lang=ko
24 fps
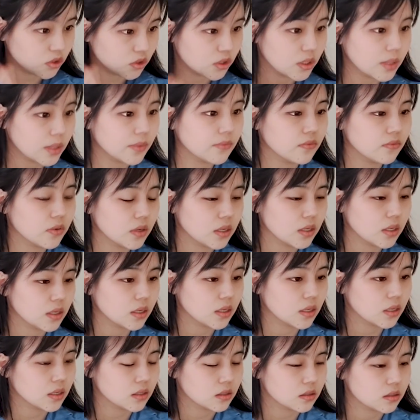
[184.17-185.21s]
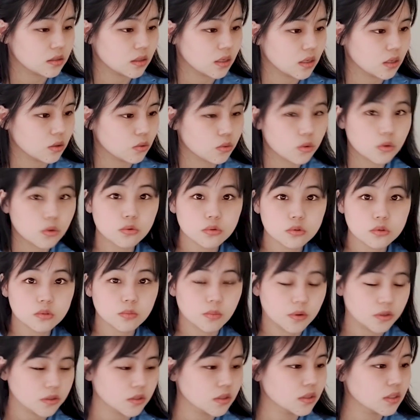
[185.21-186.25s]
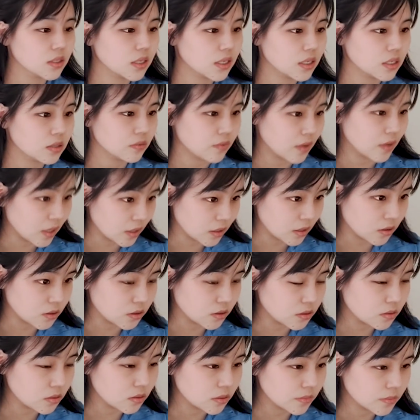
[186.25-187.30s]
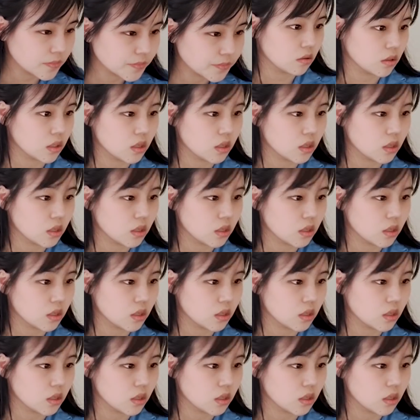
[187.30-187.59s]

어, GMV it's a gross merchandise value 어,